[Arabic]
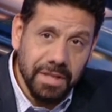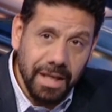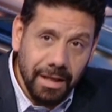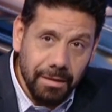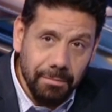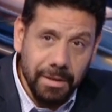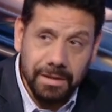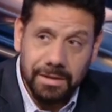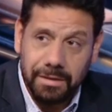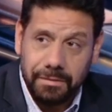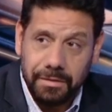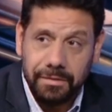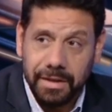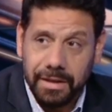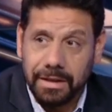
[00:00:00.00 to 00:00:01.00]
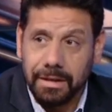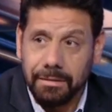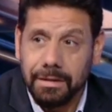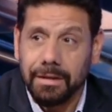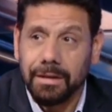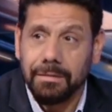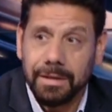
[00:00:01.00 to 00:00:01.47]
على المكسب في فرق
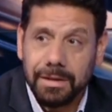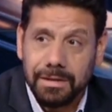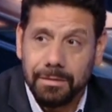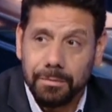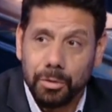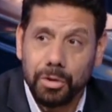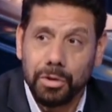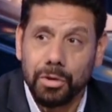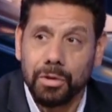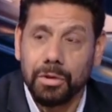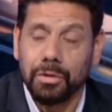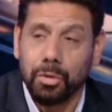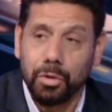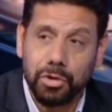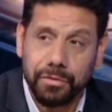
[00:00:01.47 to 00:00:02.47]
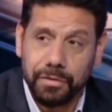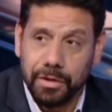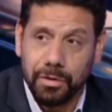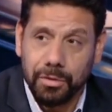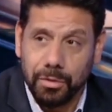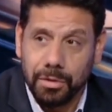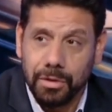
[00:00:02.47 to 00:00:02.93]
كمان انا بكسب ممكن يخش فيا
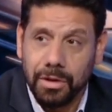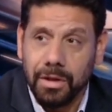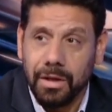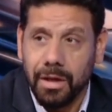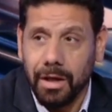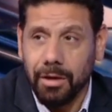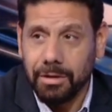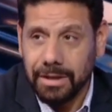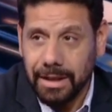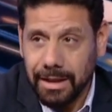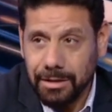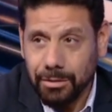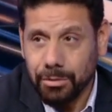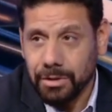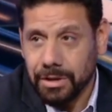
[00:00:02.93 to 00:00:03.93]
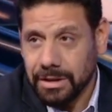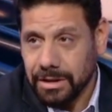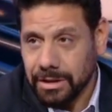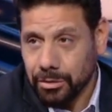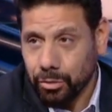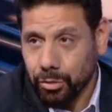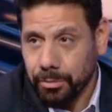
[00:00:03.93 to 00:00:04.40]
جون او اتعادل
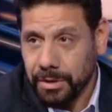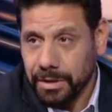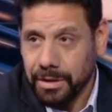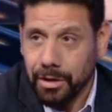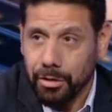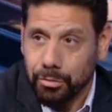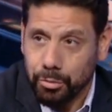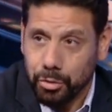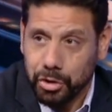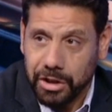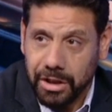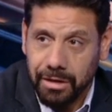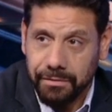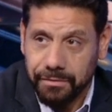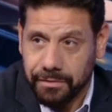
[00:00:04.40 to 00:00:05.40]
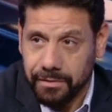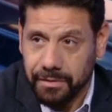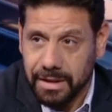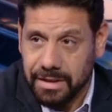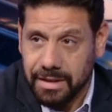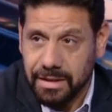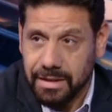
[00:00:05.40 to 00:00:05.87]
والنتيجه تروح مني او مشكله في
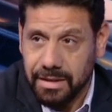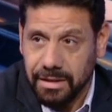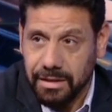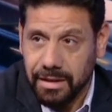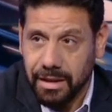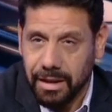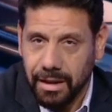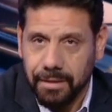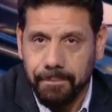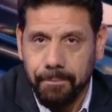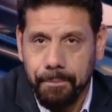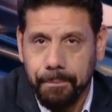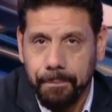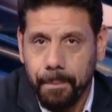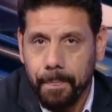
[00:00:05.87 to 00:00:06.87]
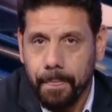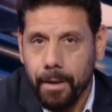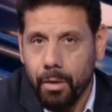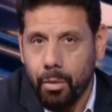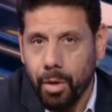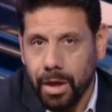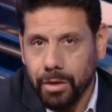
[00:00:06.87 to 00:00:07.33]
اثناء 90 دقيقه لا
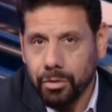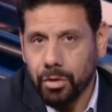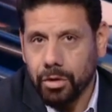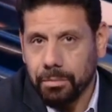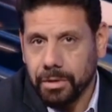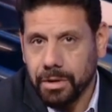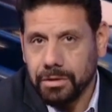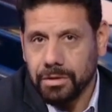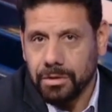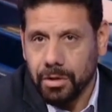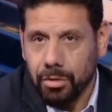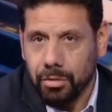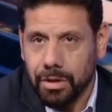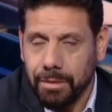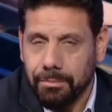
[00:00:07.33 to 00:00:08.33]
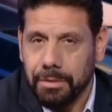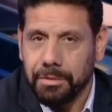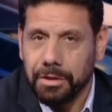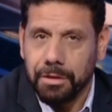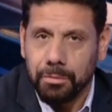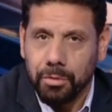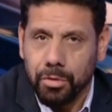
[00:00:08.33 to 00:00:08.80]
هو عنده خبرات ان هو لما
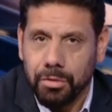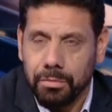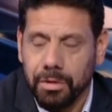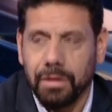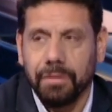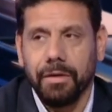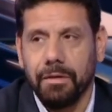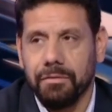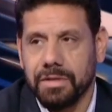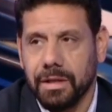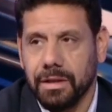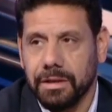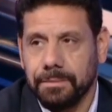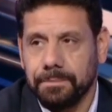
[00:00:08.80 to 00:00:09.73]
بيجيب جون بيعرف يحافظ عليه